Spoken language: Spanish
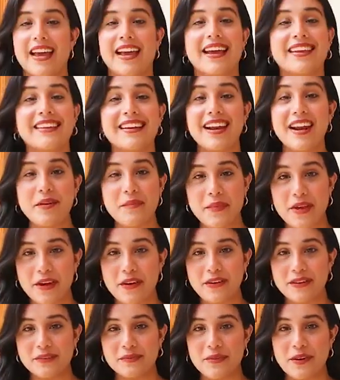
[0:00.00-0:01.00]
¿Qué tal
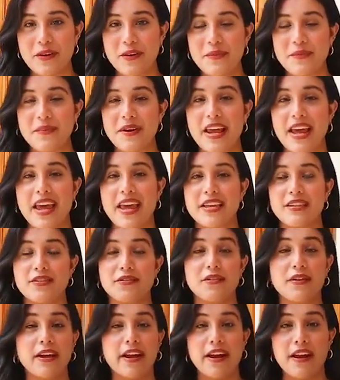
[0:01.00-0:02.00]
amigos? Mi nombre
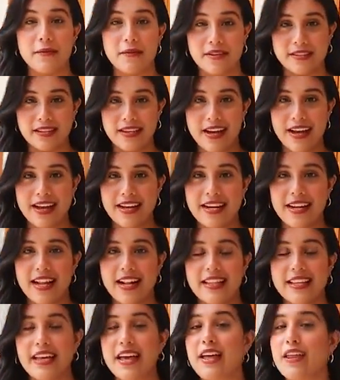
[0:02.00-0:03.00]
es Juliana Bazán
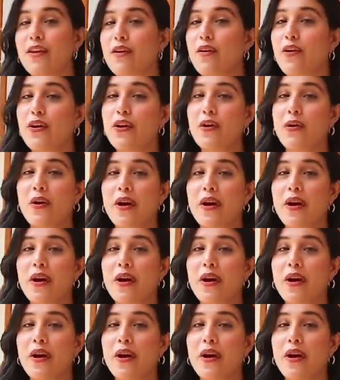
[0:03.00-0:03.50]
y el día de hoy,